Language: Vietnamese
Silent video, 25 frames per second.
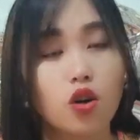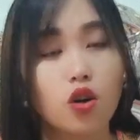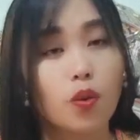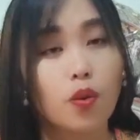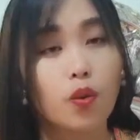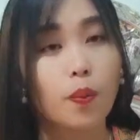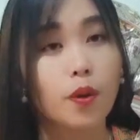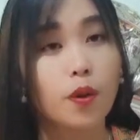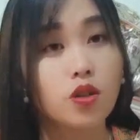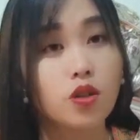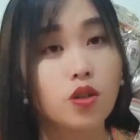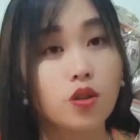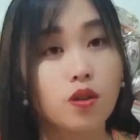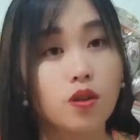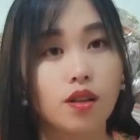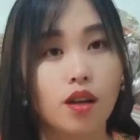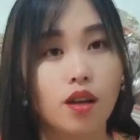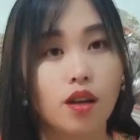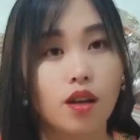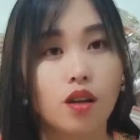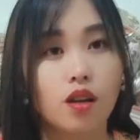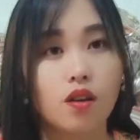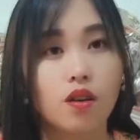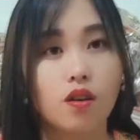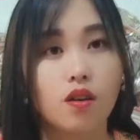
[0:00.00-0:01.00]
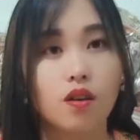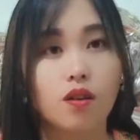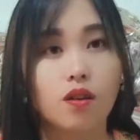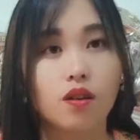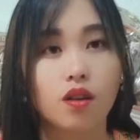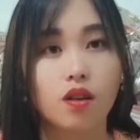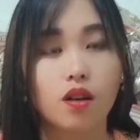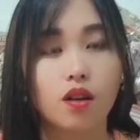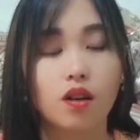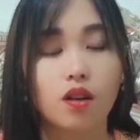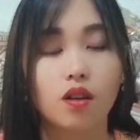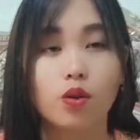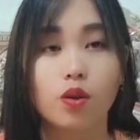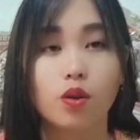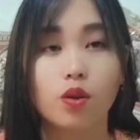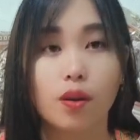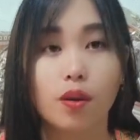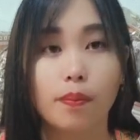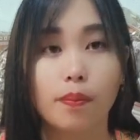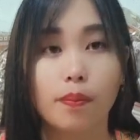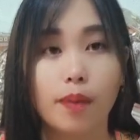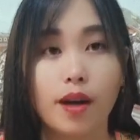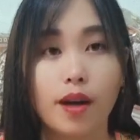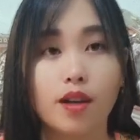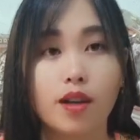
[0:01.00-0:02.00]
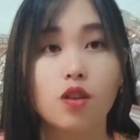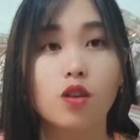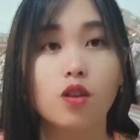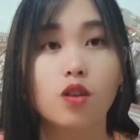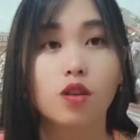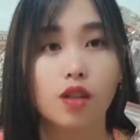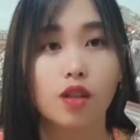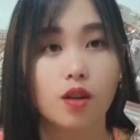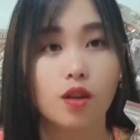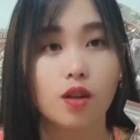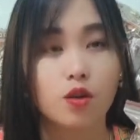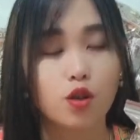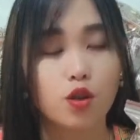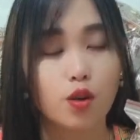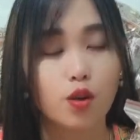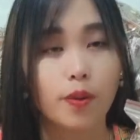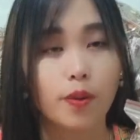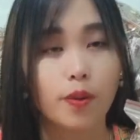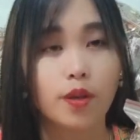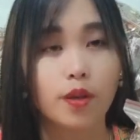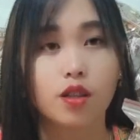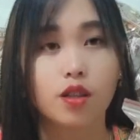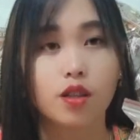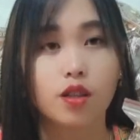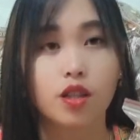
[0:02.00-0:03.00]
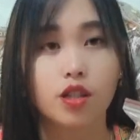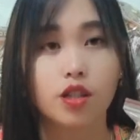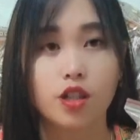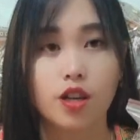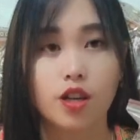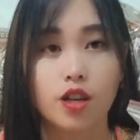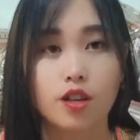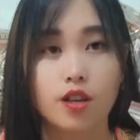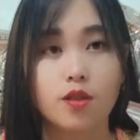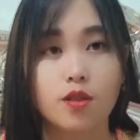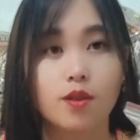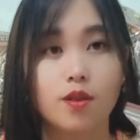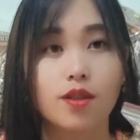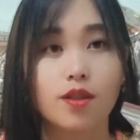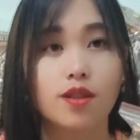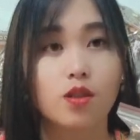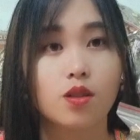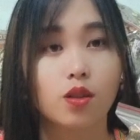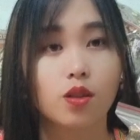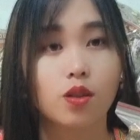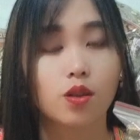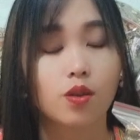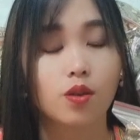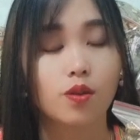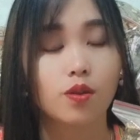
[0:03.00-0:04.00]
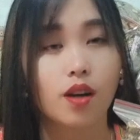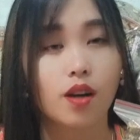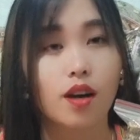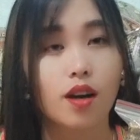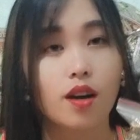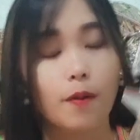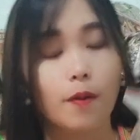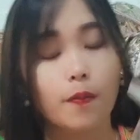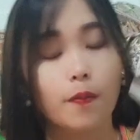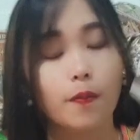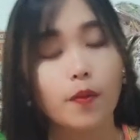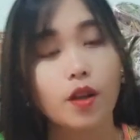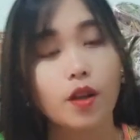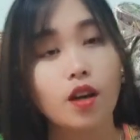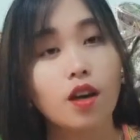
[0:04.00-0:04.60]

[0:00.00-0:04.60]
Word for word: cụ bỏ chua đã nó ờ, yếu lo bác kho tao cho bé cho nhiệt chạy sau lưng sau tù nó